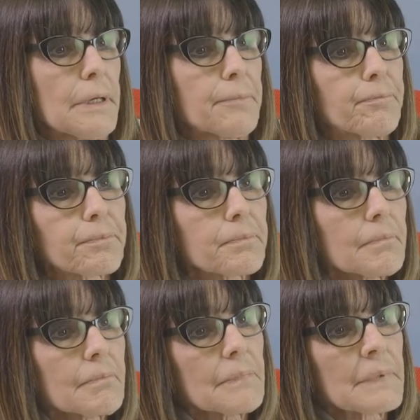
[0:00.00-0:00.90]
eh,
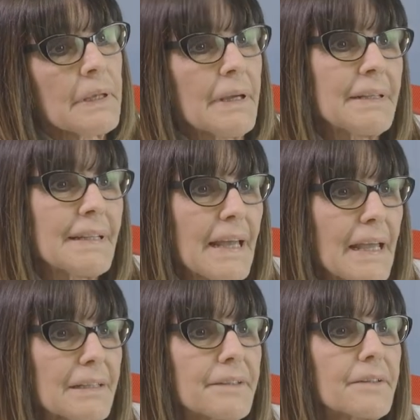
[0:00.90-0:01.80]
and
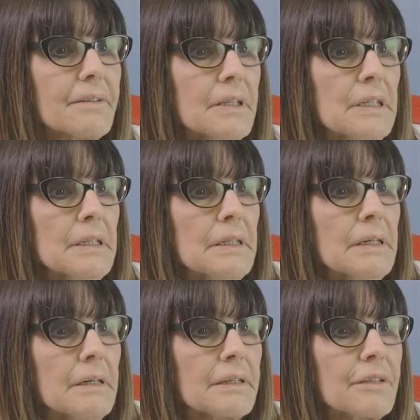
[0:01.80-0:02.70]
Health,
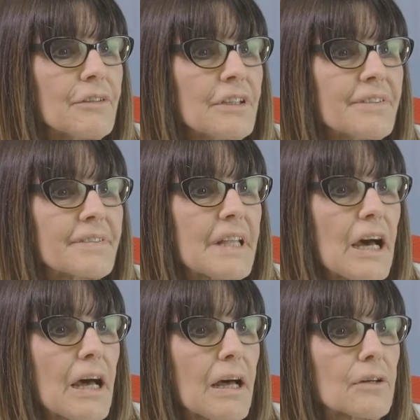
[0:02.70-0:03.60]

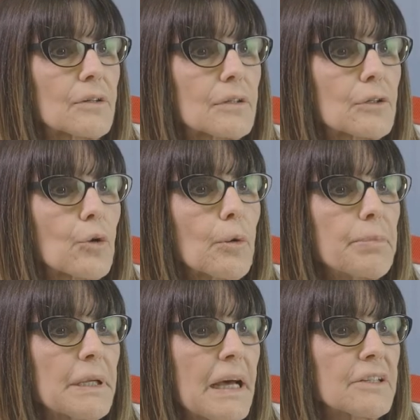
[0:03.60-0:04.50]
rivista eh,
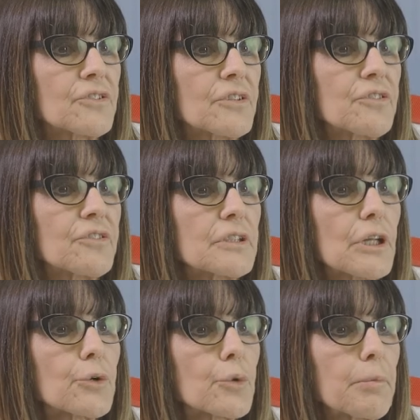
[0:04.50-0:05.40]
open access
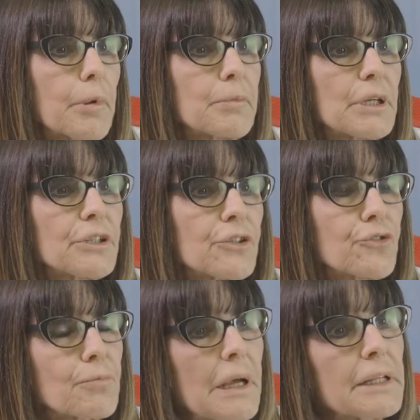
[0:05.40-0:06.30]
del gruppo
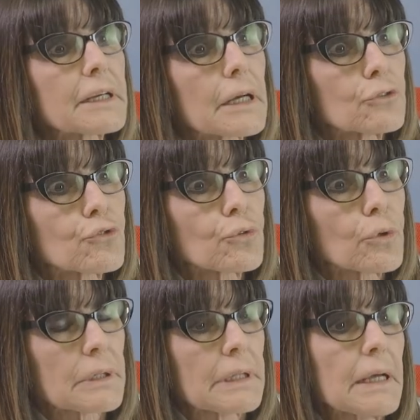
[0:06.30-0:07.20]
British Medical
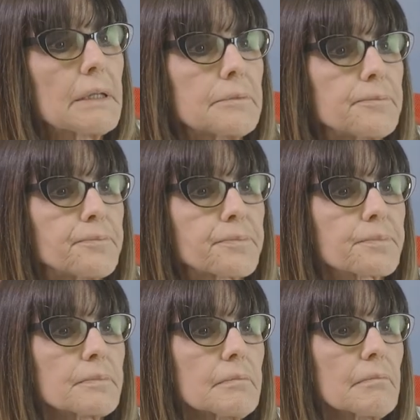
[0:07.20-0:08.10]
Journal,
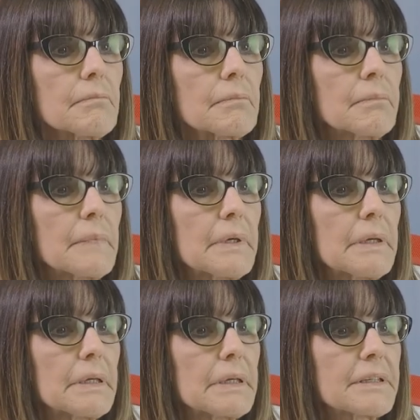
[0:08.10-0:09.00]

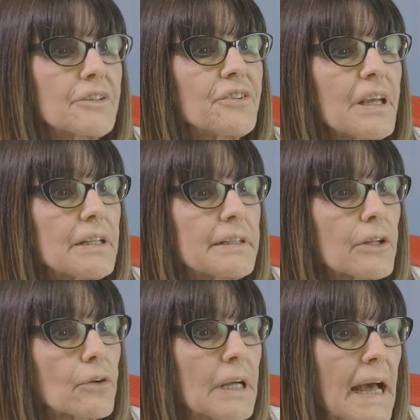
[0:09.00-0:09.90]
eh, che si è
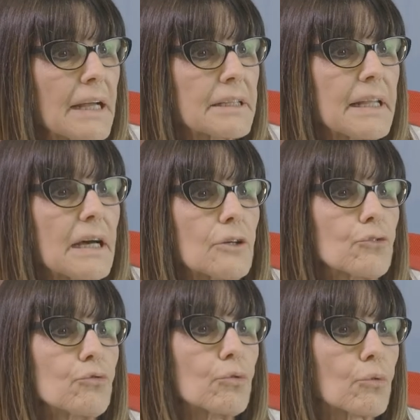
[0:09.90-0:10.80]
interrogata
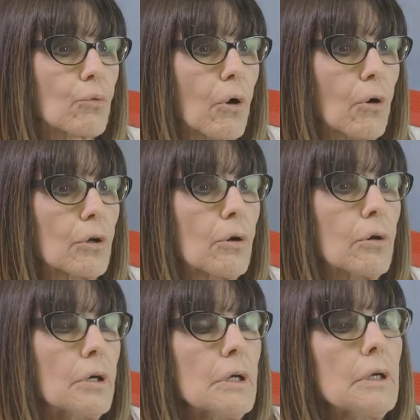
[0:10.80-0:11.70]
sul
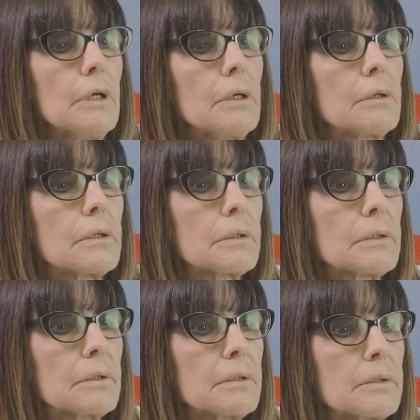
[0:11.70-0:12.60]
ruolo
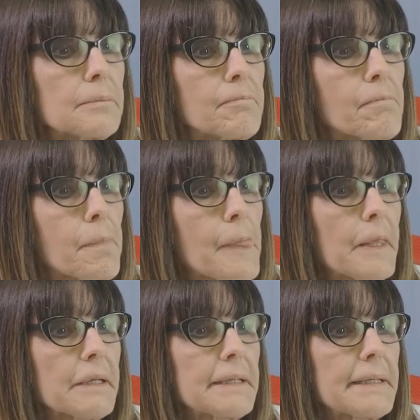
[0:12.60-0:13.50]
ehm,
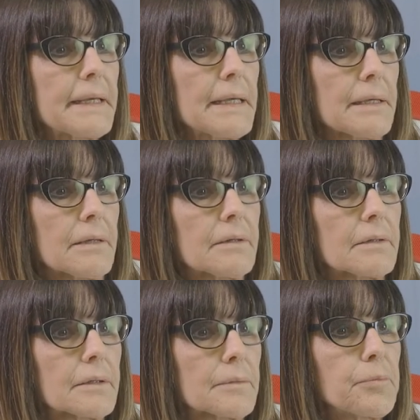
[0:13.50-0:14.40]
che
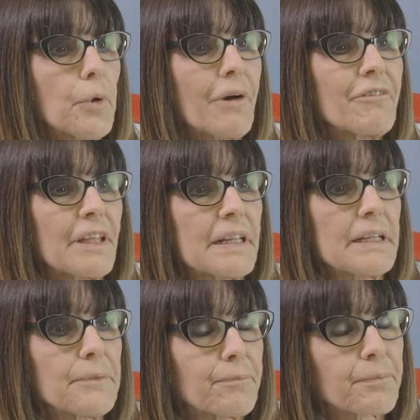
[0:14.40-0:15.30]
eh, può
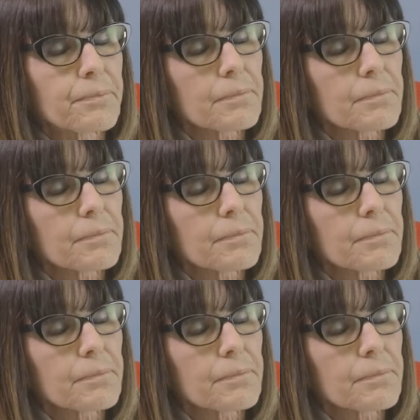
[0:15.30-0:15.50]
avere